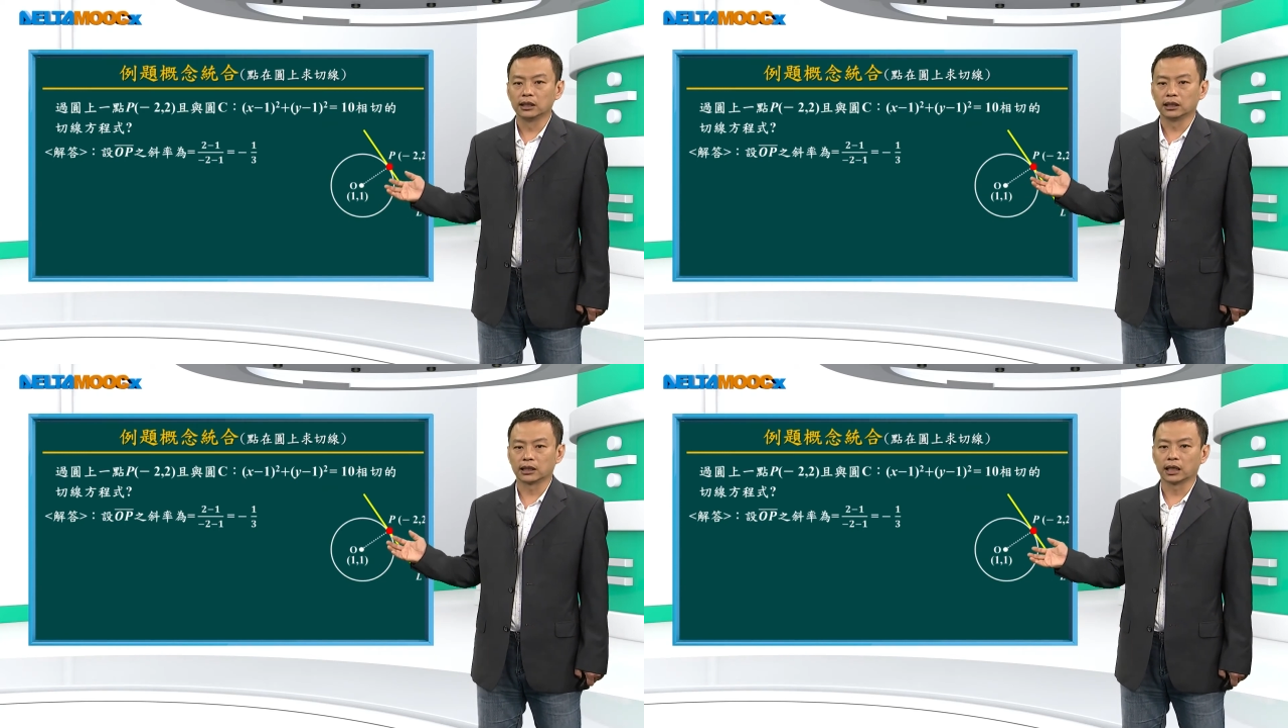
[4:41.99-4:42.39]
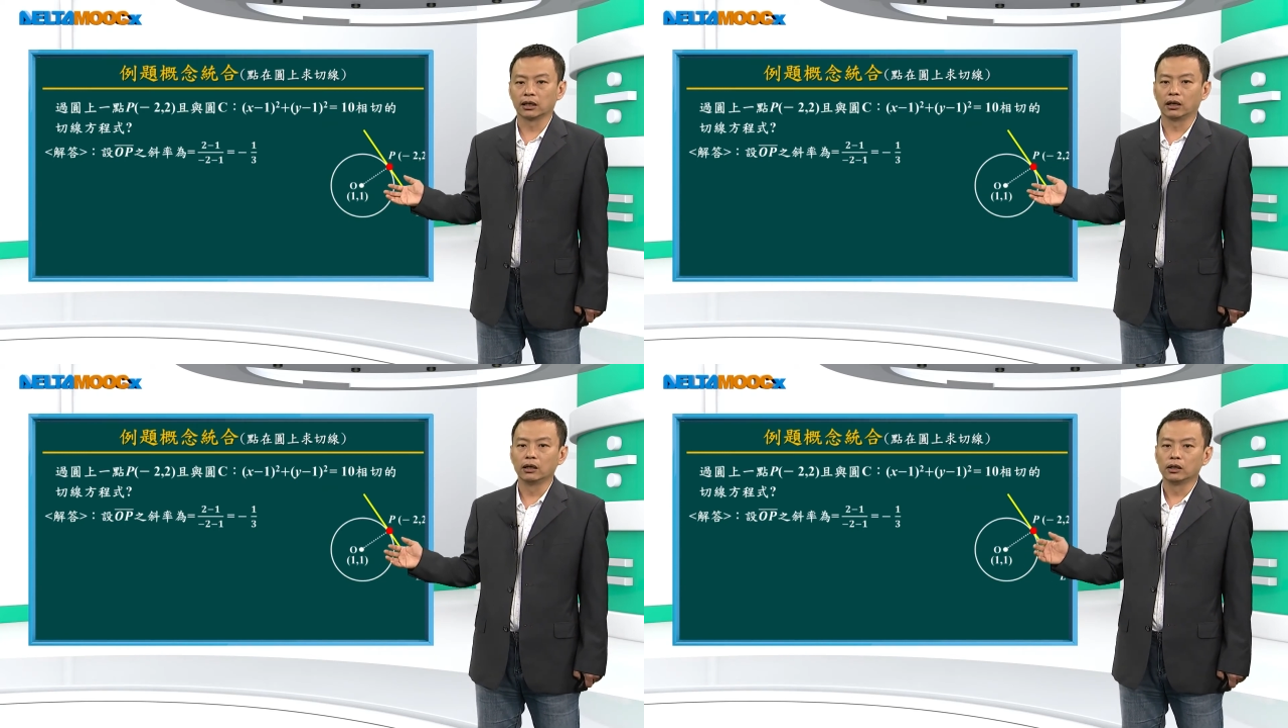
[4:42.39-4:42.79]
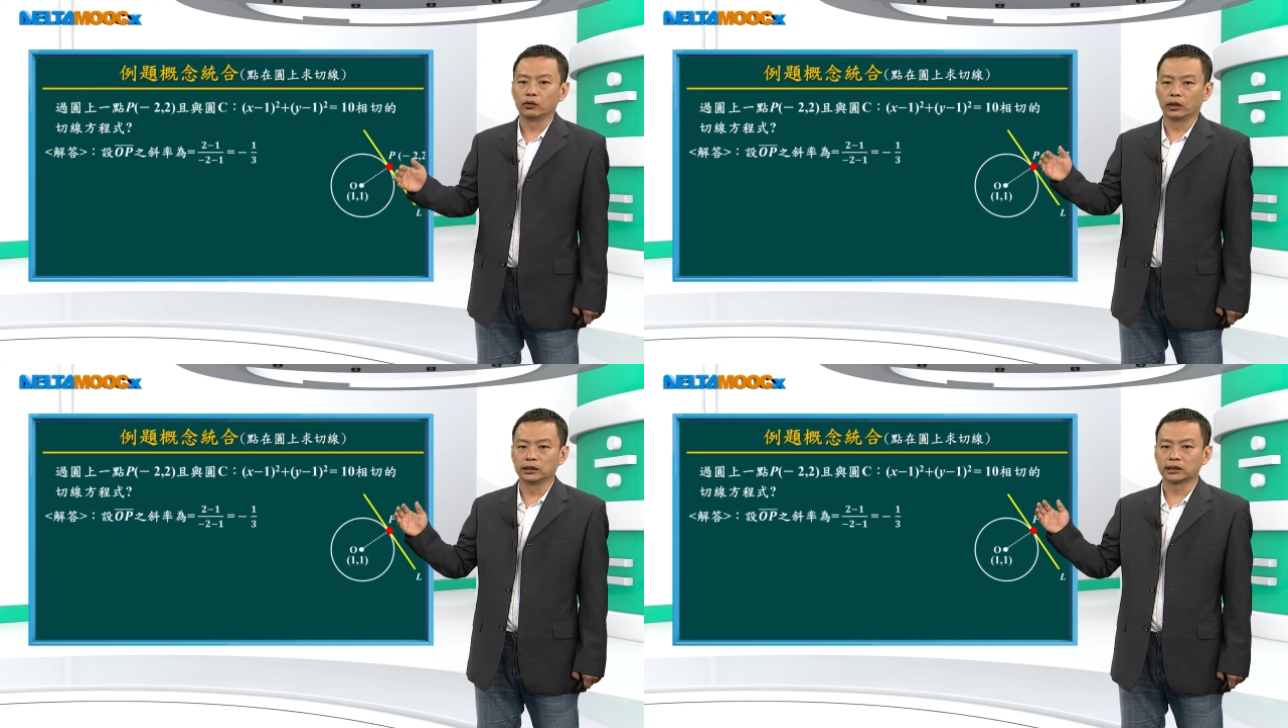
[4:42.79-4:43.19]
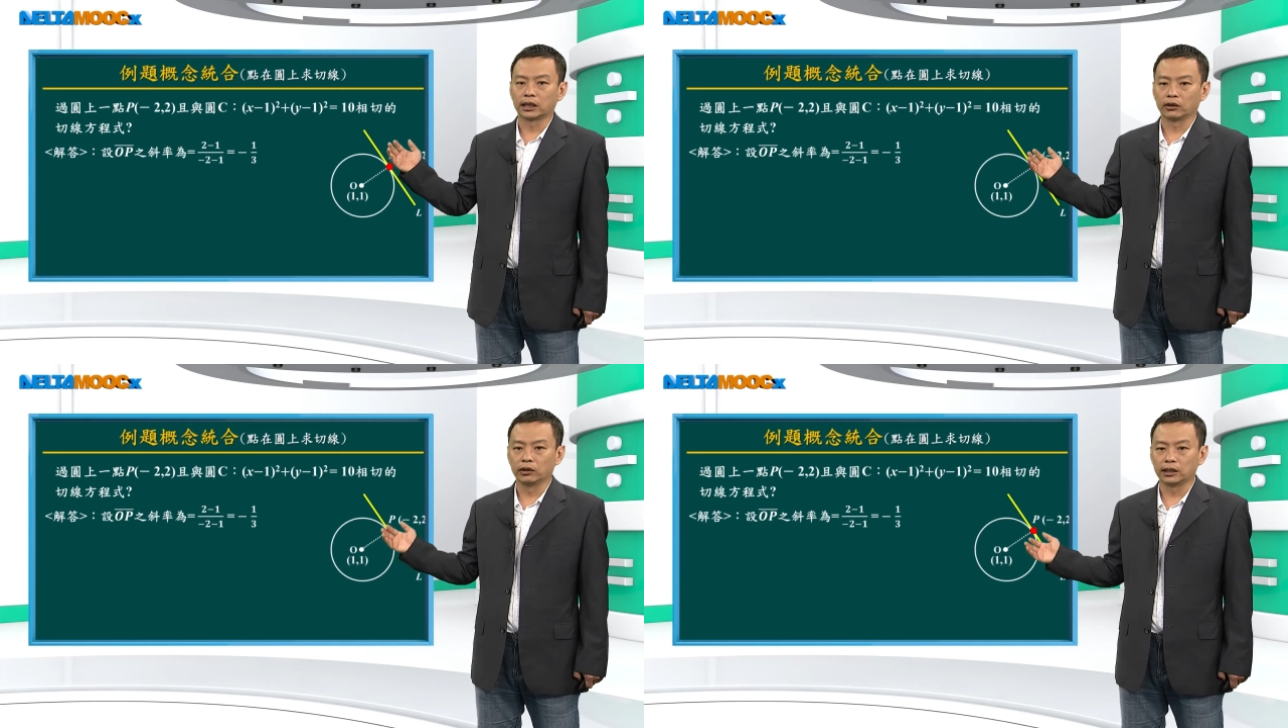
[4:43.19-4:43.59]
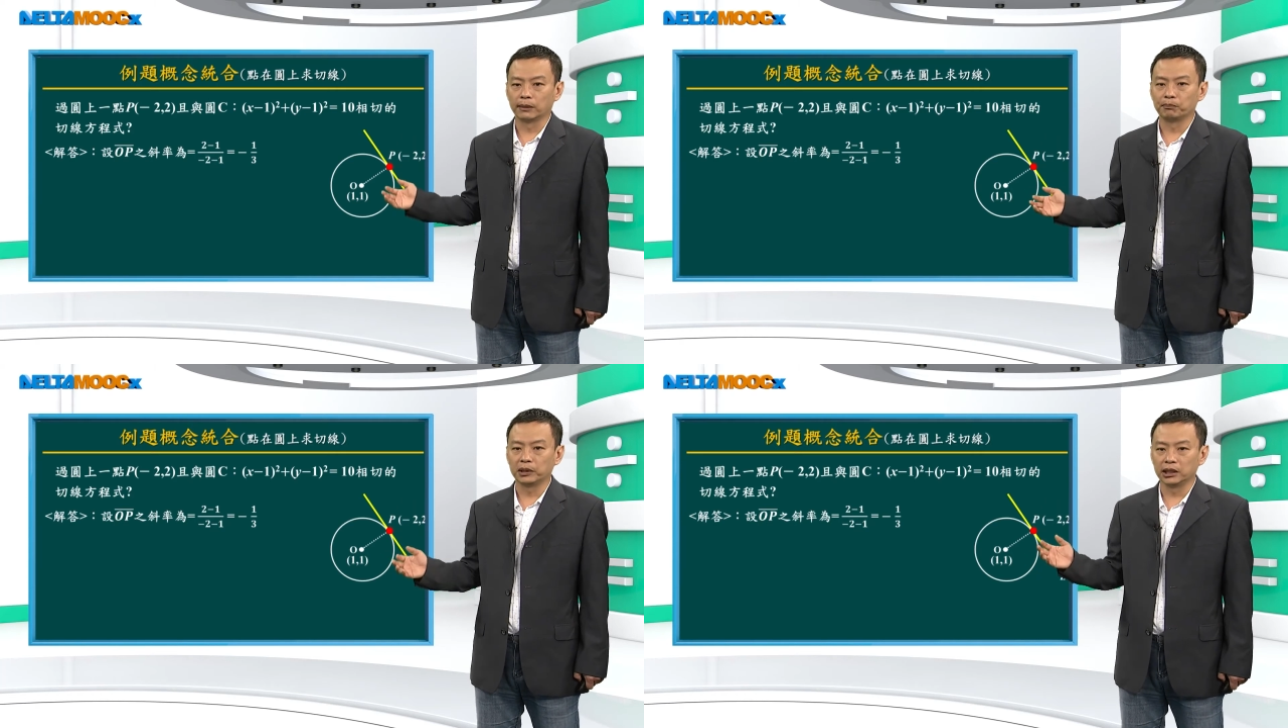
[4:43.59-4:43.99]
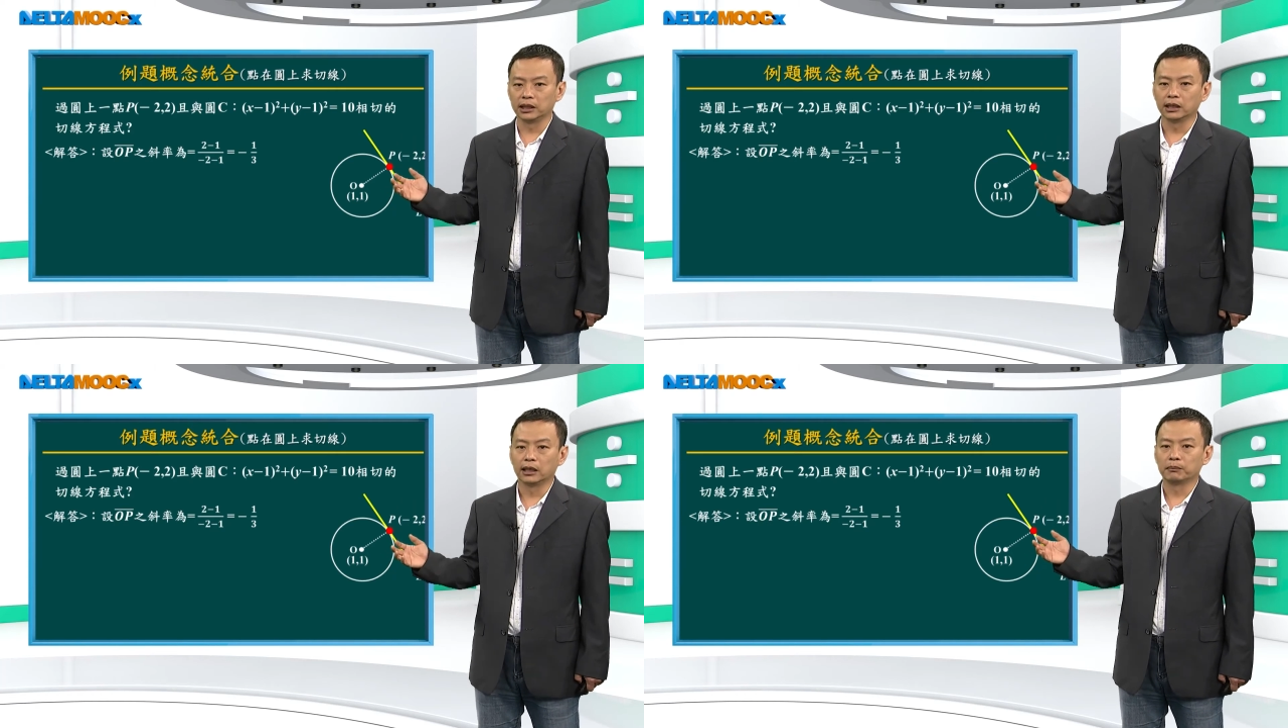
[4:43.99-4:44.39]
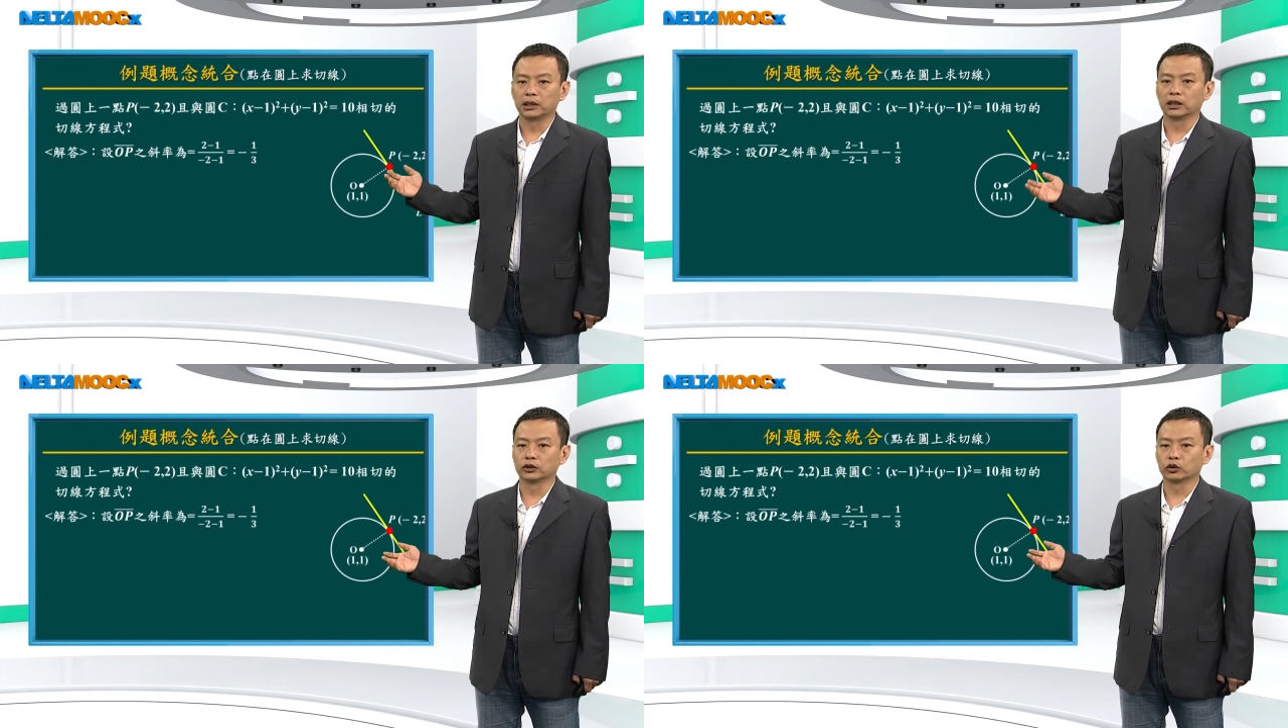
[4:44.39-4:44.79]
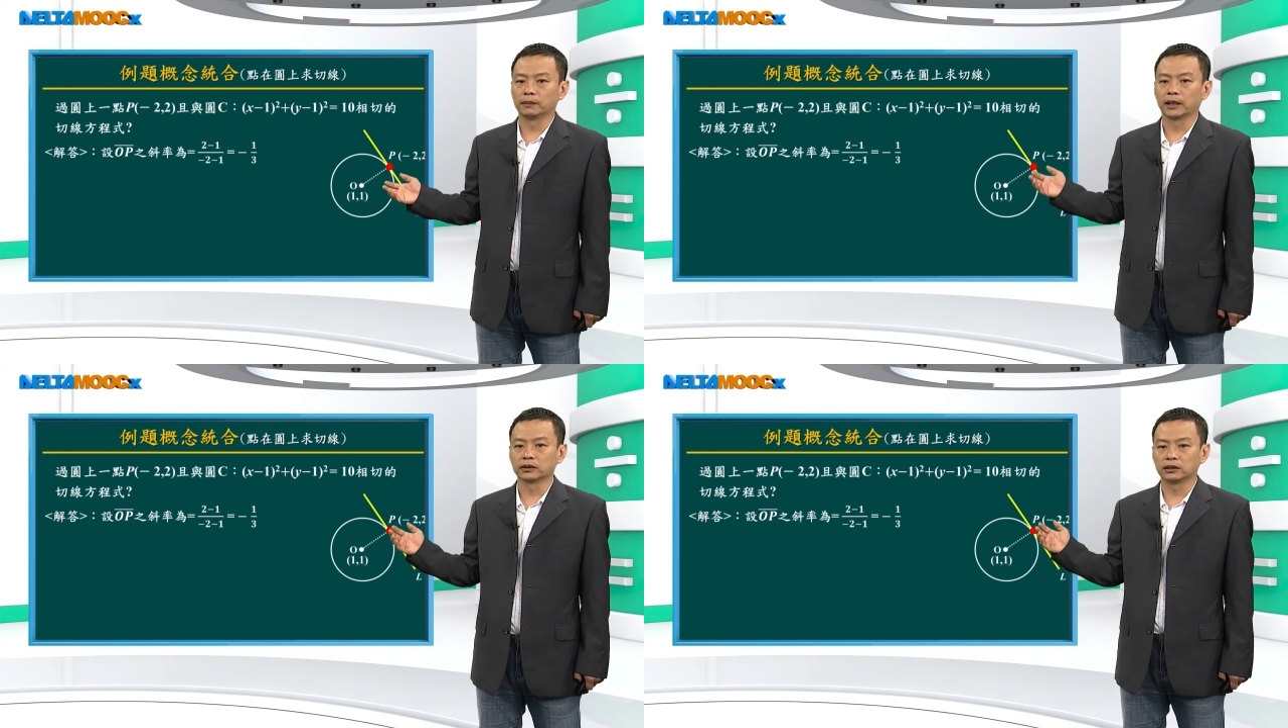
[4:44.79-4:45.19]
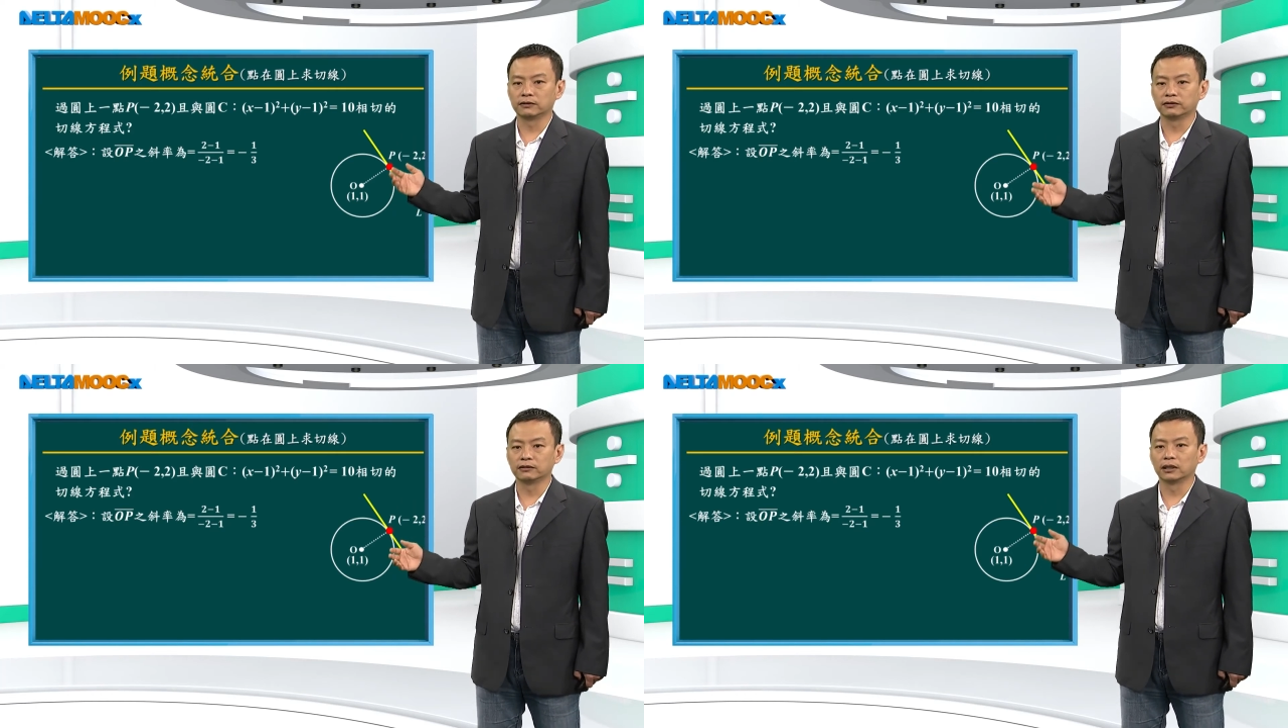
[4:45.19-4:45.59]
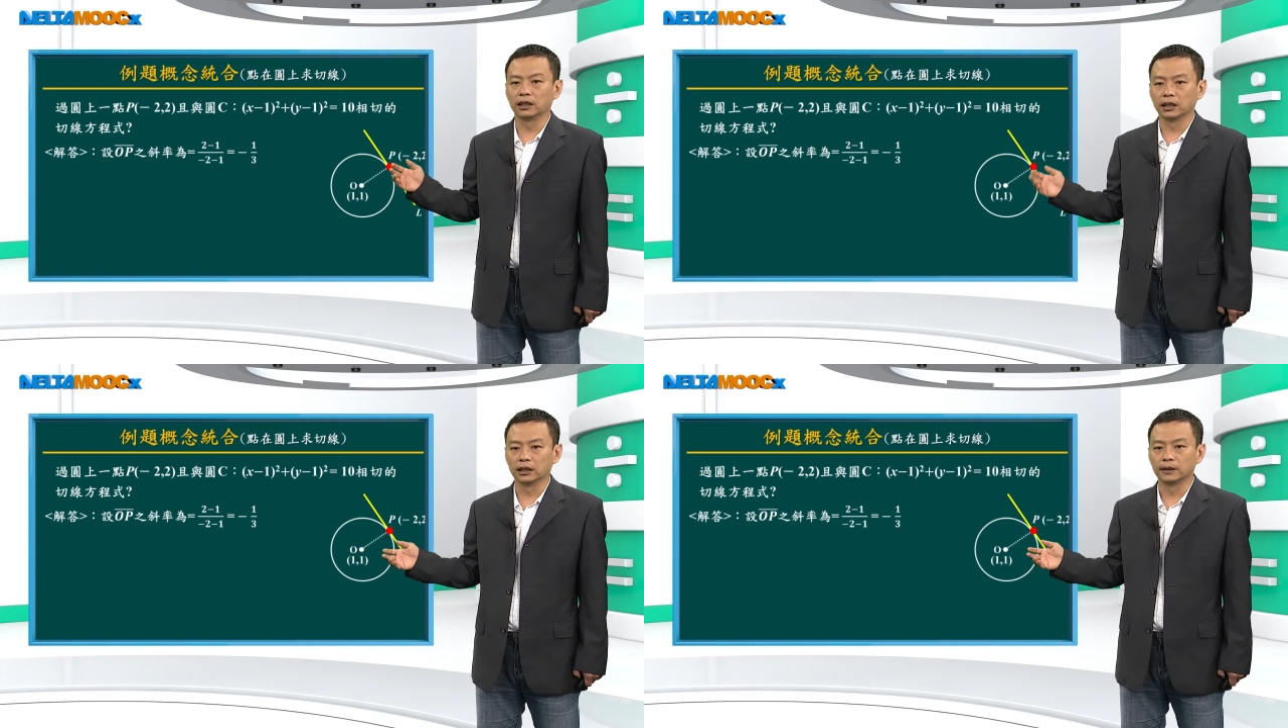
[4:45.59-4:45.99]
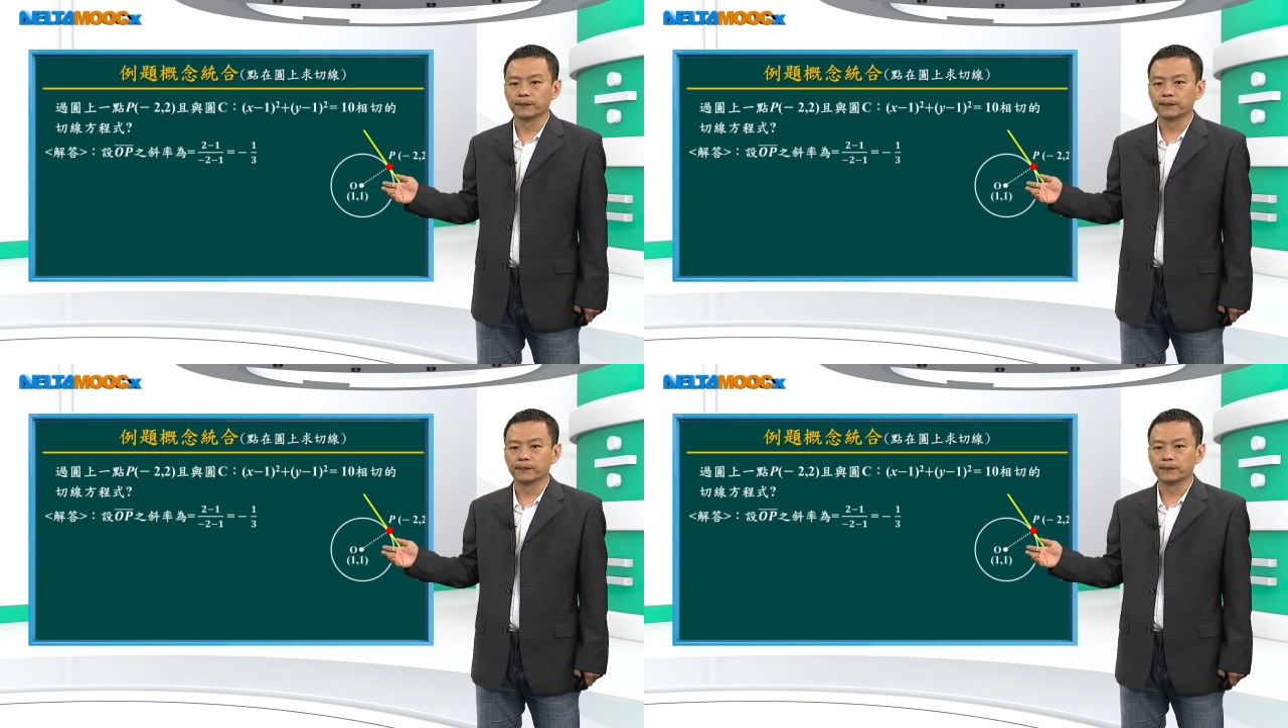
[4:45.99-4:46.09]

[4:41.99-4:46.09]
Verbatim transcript: 你看哦，圆上有一点 P，P 的坐标是负二二。